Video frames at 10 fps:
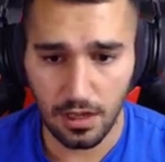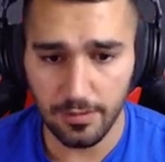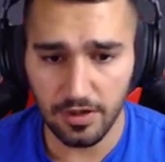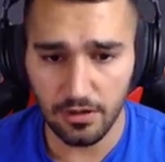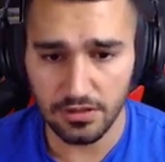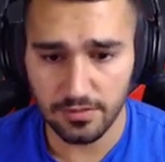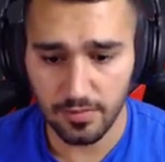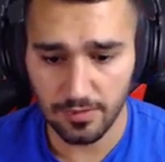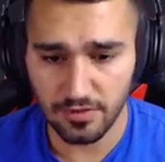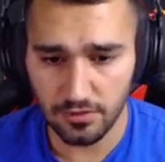عم يرقص
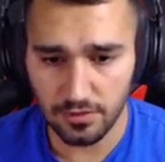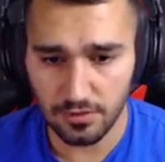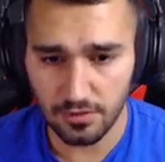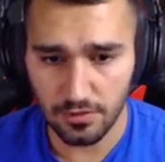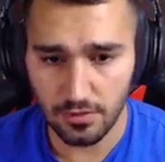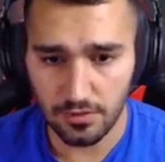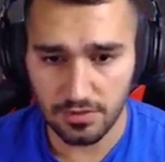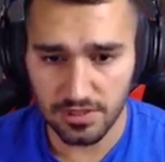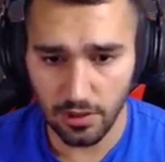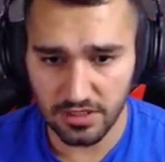مبسوط
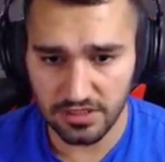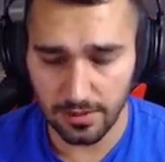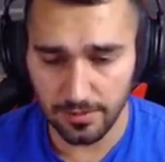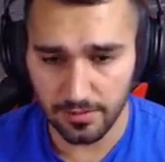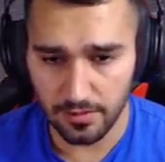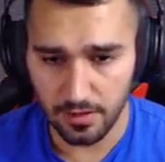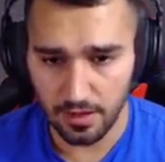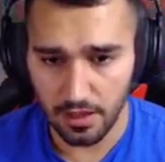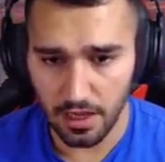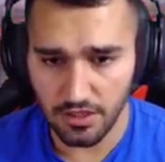ثواني شباب
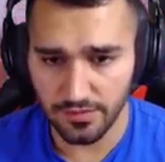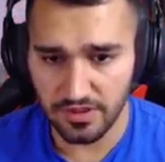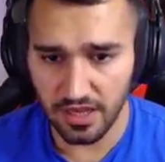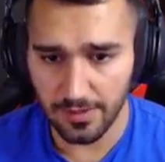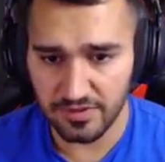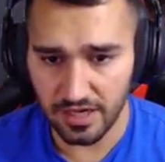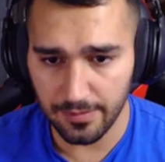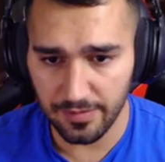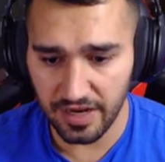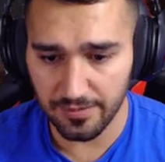هاي شوف الدقه من
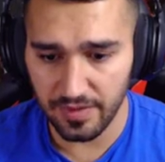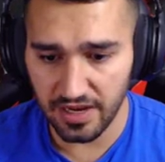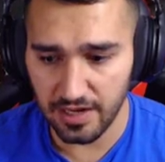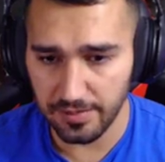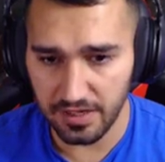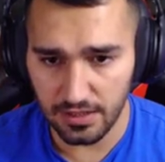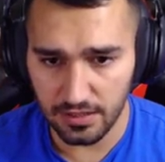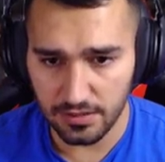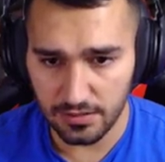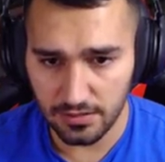شكل من مكان بعيد
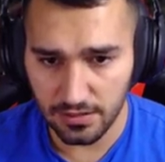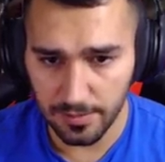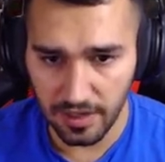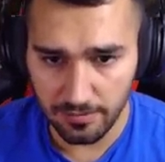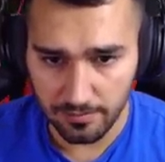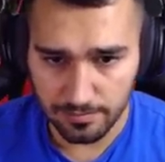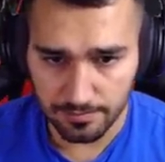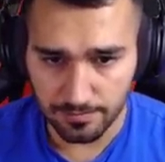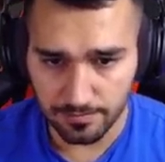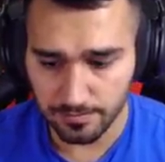تمام
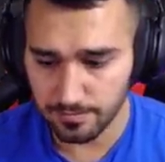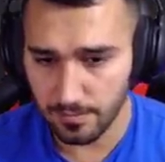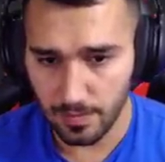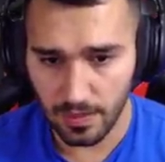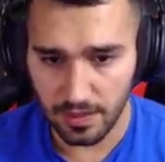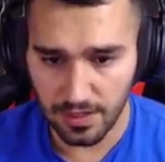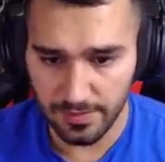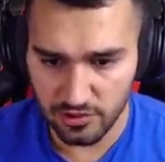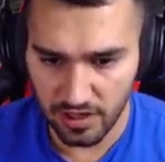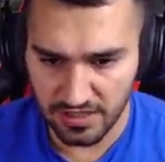
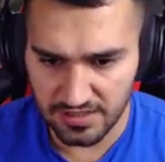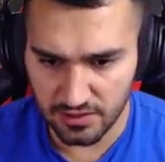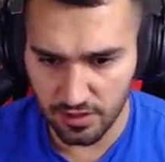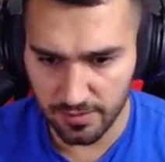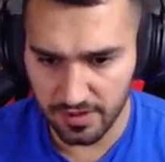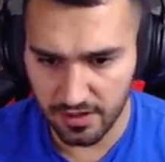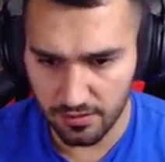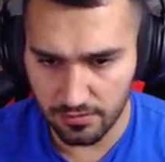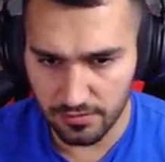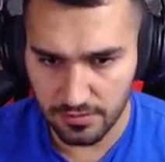الكاميرا شوي حاسه شوي كبيره
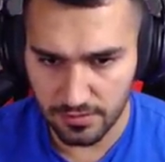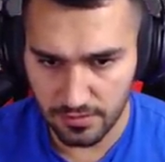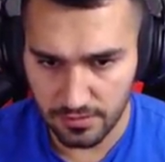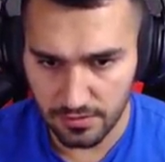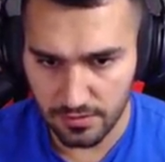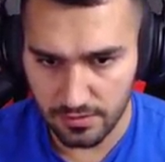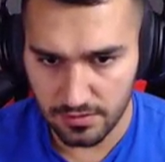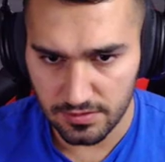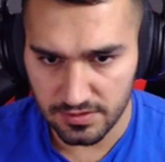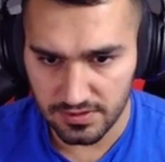هنا
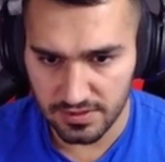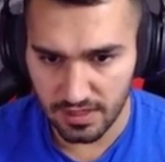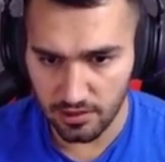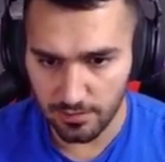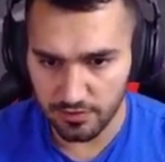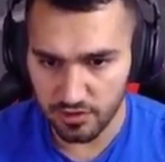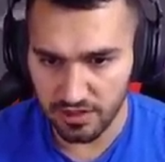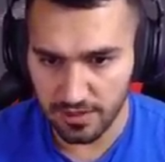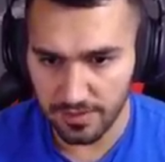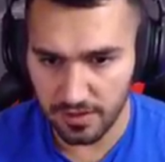اصغر لكم شوي
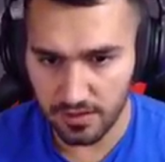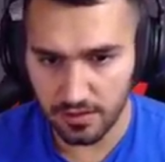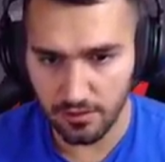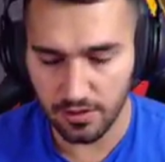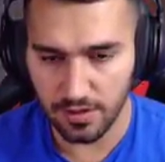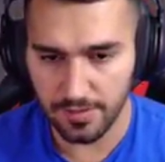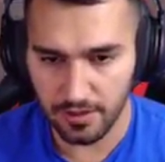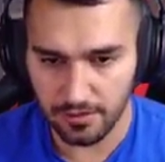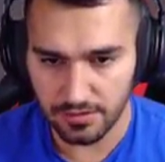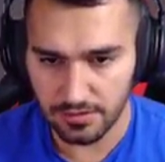الكاميرا اوكي
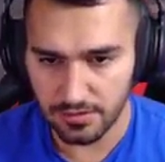بالضبط